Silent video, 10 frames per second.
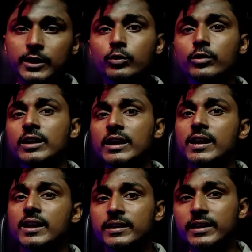क्योंकि उन्हें
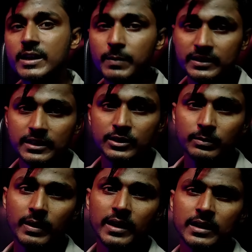नहीं पता
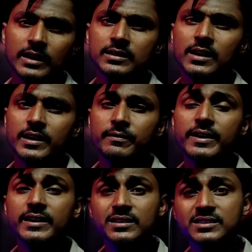चल पा रहा था कि
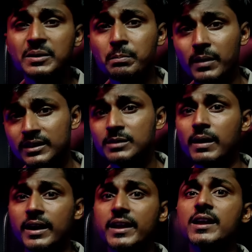वे किससे मदद
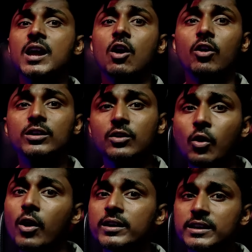मांगे और
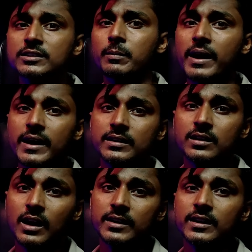कौन इस
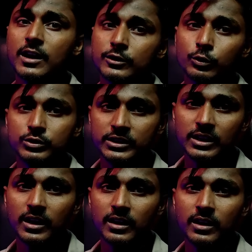भयानक कांड का दोषी
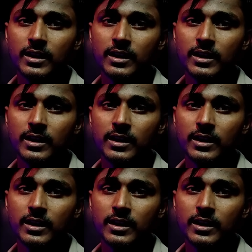था